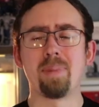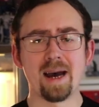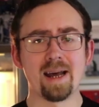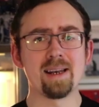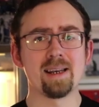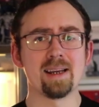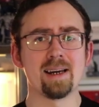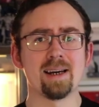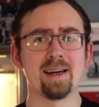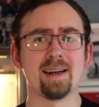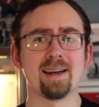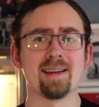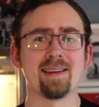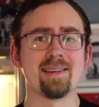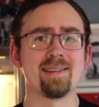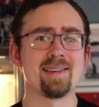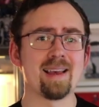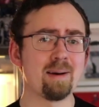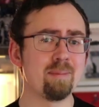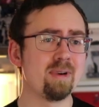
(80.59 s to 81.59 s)

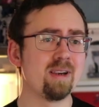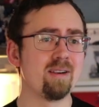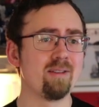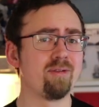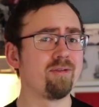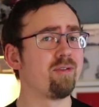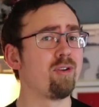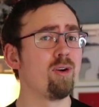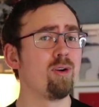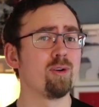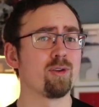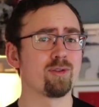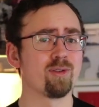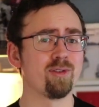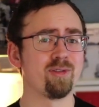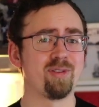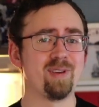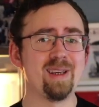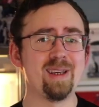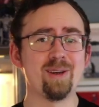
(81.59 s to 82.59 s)

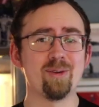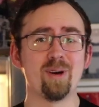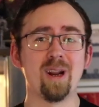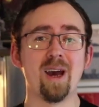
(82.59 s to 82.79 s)
Panda-Sammelphilosophie